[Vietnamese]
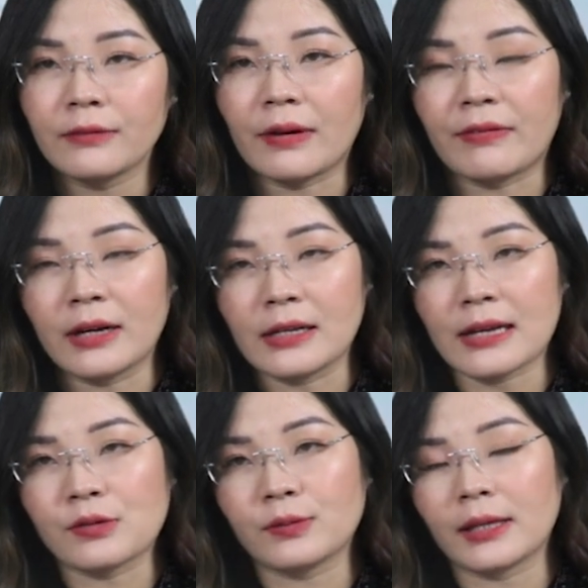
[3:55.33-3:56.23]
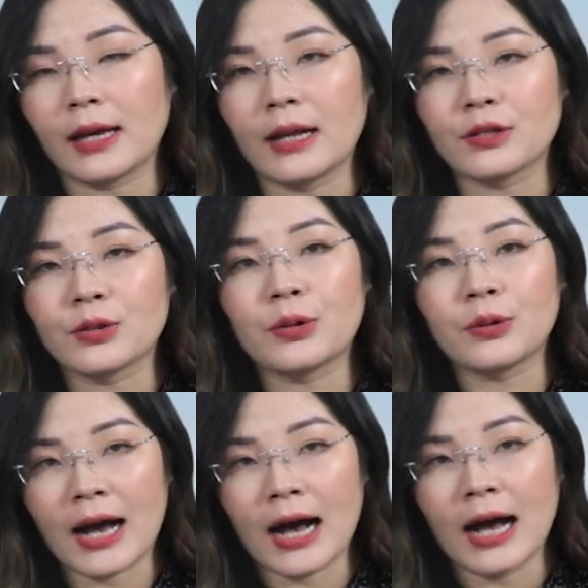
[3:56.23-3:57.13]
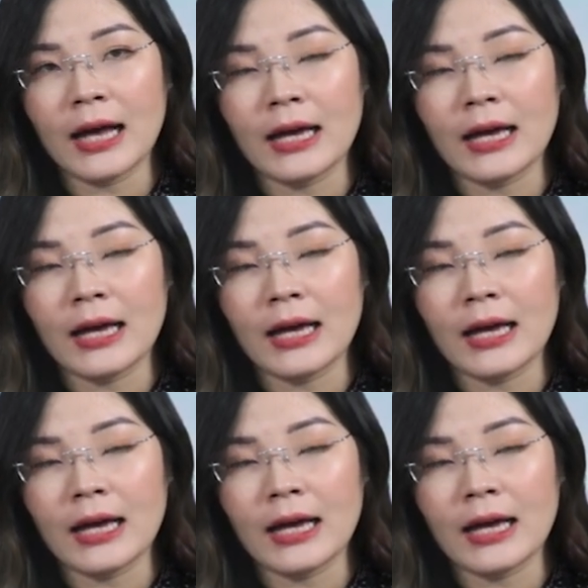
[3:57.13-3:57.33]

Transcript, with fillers: Và phần đằng sau chúng ta thấy là soda.